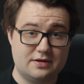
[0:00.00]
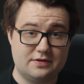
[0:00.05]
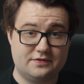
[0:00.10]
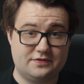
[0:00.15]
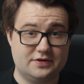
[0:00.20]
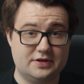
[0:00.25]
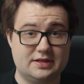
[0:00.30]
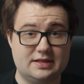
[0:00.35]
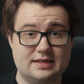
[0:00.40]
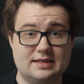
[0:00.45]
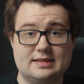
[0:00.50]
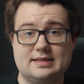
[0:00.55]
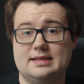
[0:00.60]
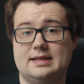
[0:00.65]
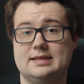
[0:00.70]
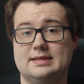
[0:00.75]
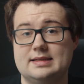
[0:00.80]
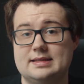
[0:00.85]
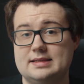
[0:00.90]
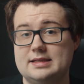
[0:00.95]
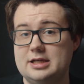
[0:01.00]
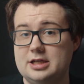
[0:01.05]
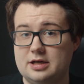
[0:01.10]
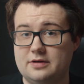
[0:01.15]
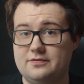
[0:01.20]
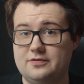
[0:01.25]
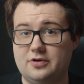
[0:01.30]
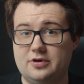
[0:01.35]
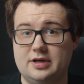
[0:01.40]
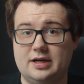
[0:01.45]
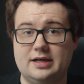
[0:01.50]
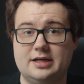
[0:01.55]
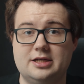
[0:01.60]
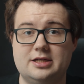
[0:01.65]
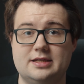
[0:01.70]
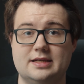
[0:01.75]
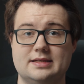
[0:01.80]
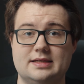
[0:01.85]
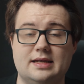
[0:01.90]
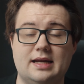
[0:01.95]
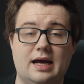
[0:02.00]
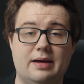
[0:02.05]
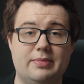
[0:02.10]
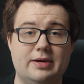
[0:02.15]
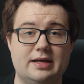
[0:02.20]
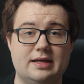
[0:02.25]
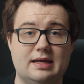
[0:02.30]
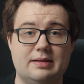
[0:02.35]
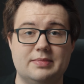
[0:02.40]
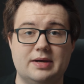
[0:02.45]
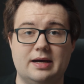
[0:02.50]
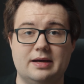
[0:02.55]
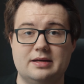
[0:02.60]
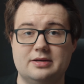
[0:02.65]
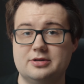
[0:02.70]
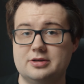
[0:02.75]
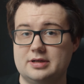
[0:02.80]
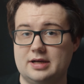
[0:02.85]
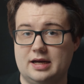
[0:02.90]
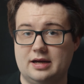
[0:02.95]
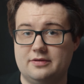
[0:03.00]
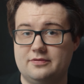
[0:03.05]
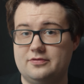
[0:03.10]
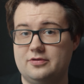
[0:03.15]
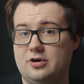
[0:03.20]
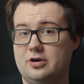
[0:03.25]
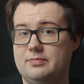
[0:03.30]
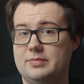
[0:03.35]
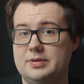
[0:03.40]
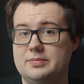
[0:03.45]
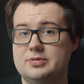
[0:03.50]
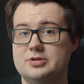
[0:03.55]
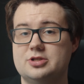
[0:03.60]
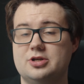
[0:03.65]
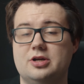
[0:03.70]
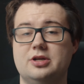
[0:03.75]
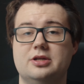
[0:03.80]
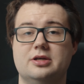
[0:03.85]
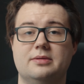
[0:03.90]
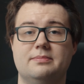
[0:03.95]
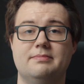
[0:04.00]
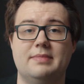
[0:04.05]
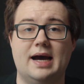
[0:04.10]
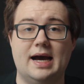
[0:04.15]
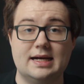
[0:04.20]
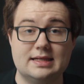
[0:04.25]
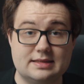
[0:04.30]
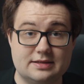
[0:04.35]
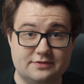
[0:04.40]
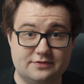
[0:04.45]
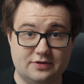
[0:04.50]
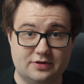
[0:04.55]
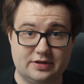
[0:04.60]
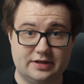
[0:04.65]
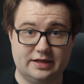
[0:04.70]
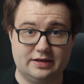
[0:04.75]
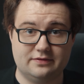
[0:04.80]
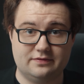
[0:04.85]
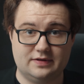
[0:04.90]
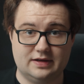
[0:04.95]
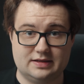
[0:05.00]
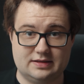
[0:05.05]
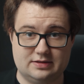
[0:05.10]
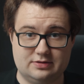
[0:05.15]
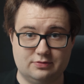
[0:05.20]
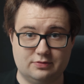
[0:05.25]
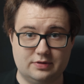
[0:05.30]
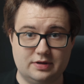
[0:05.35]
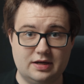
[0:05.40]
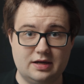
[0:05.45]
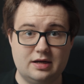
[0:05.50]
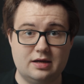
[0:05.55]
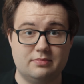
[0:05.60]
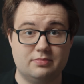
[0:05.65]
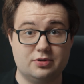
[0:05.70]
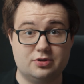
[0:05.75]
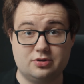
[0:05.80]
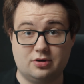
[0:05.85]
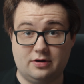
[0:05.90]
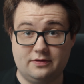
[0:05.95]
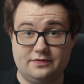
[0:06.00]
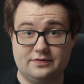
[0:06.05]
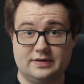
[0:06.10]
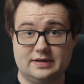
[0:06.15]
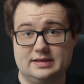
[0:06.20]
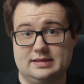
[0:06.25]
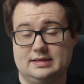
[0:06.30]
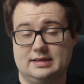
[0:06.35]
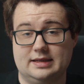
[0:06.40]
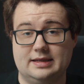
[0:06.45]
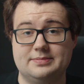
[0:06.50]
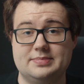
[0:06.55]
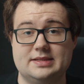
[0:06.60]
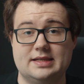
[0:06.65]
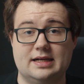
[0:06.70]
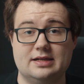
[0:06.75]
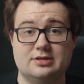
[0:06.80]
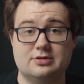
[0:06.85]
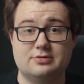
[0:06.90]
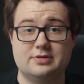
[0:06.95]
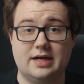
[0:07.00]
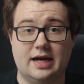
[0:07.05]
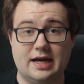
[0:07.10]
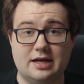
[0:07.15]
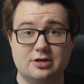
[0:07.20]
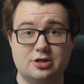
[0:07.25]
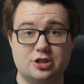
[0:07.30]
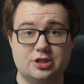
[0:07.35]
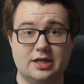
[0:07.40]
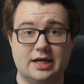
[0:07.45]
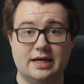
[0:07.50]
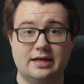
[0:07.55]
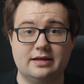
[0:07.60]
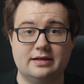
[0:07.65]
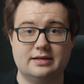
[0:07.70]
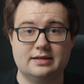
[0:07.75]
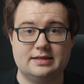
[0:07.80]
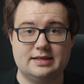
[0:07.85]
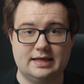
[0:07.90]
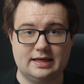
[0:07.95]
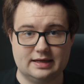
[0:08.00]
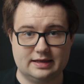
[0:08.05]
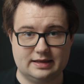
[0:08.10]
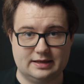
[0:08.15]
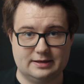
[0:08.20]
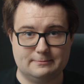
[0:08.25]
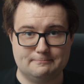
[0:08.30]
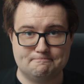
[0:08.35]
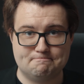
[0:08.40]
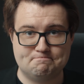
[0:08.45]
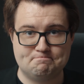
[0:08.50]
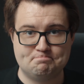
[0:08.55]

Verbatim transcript: Viertens, es ist nicht erforderlich, dass ein Arbeitnehmer in irgendeiner Form in besonderem Maße von der Inflation betroffen ist. Da gibt es also keine strengen Kriterien.